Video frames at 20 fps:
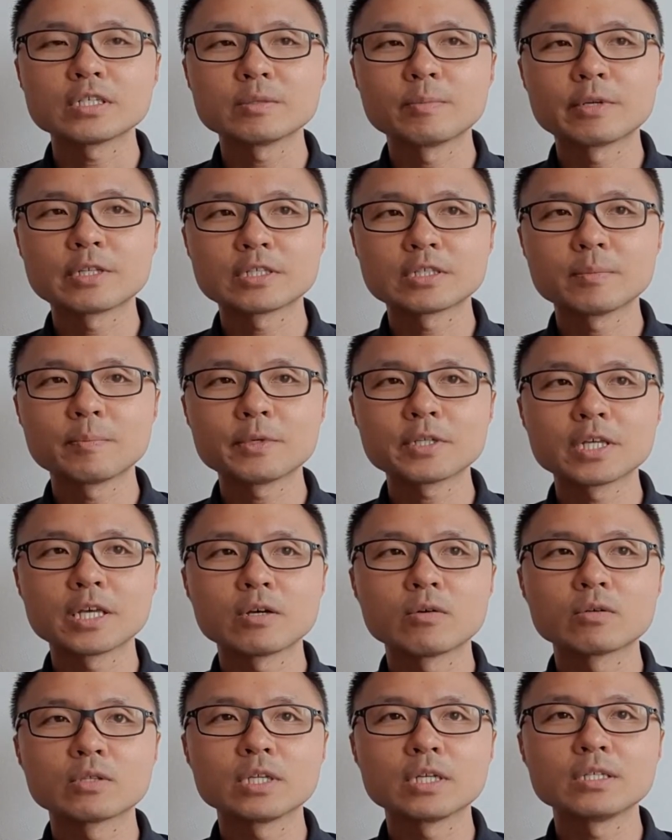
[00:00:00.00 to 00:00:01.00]
saya sempat sempat
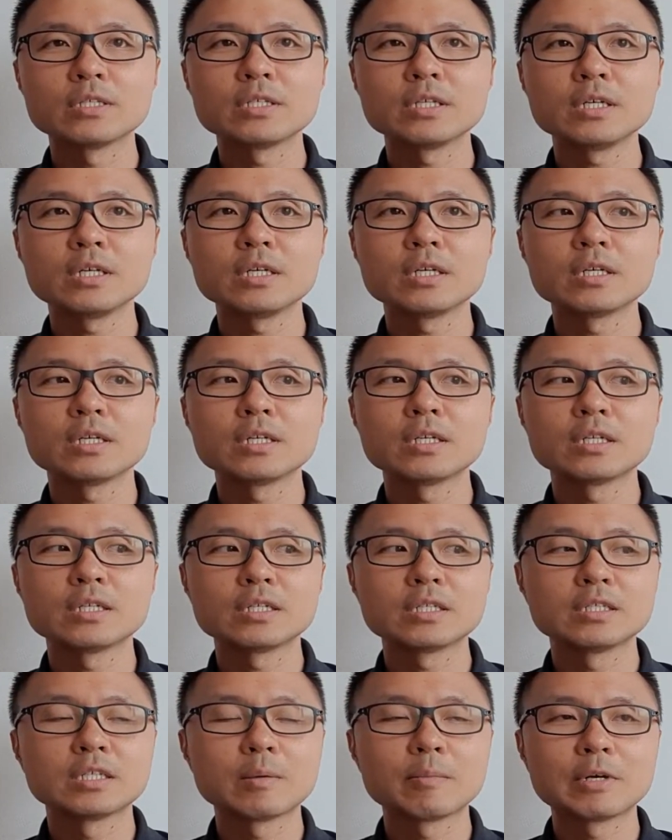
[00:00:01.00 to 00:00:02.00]
ngikutin sih
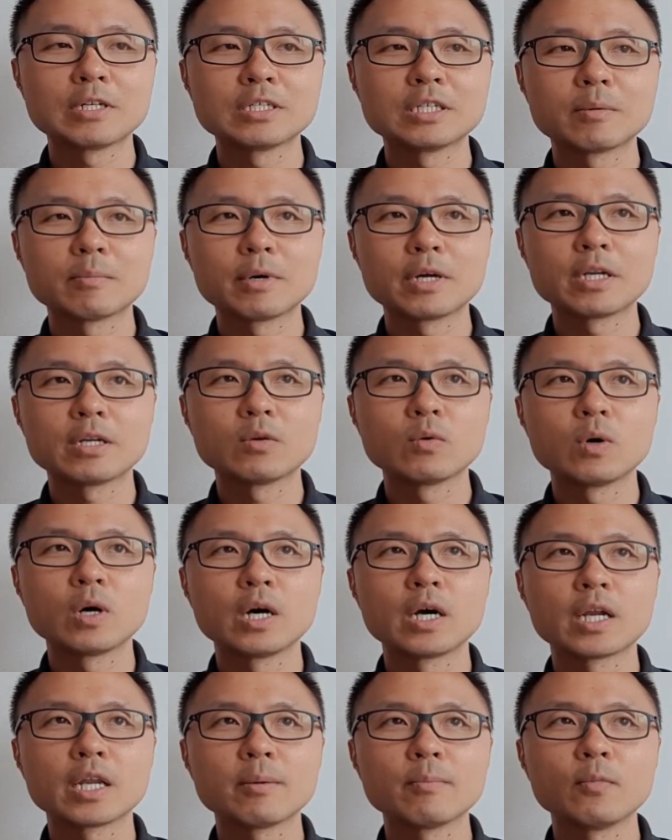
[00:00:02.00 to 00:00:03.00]
zaman-zaman
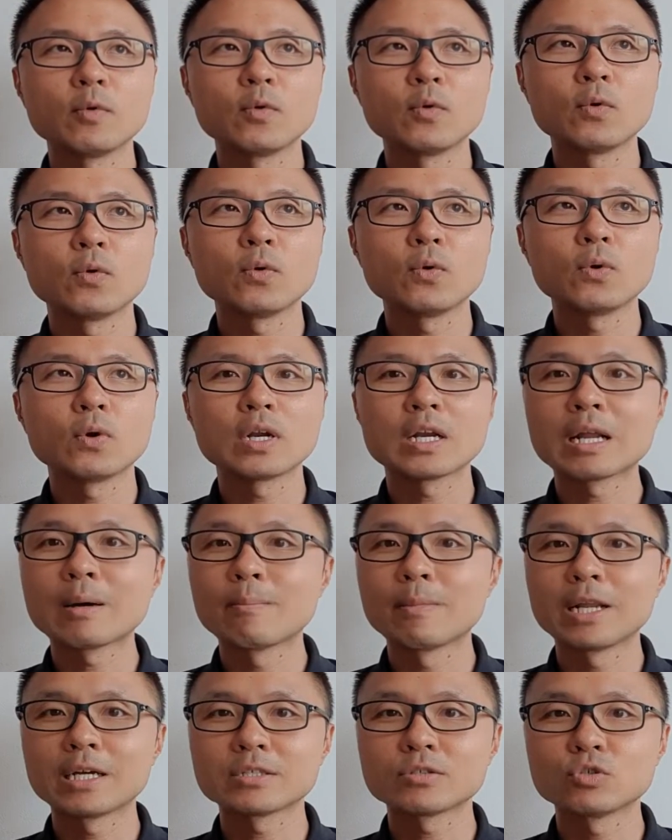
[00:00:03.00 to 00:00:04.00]
2016
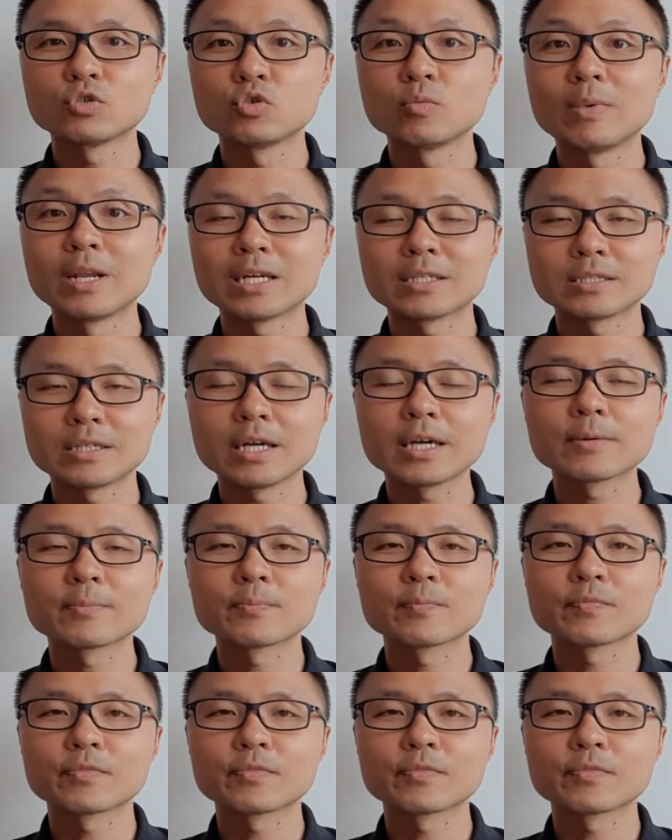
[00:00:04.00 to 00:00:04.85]
17 ya.